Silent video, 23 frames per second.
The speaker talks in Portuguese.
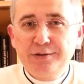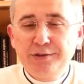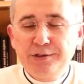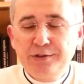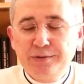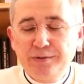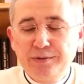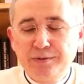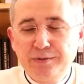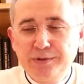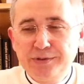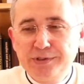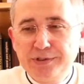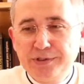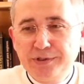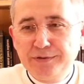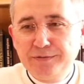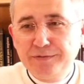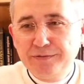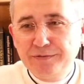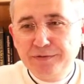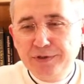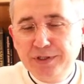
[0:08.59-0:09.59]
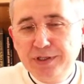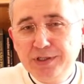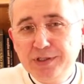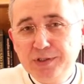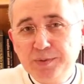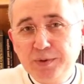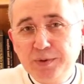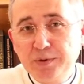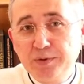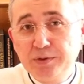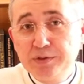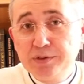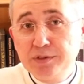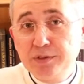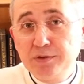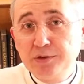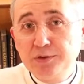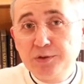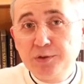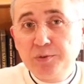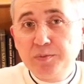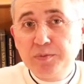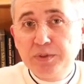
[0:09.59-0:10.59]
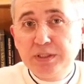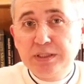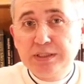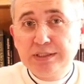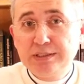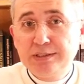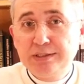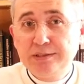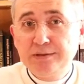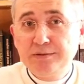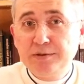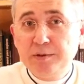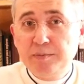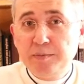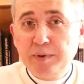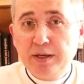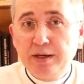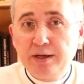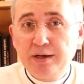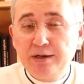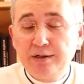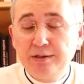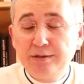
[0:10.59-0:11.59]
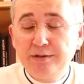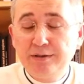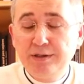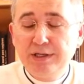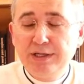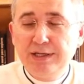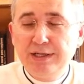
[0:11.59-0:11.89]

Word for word: se uma coisa que eu fiz, uma coisa que eu estou pensando é pecado?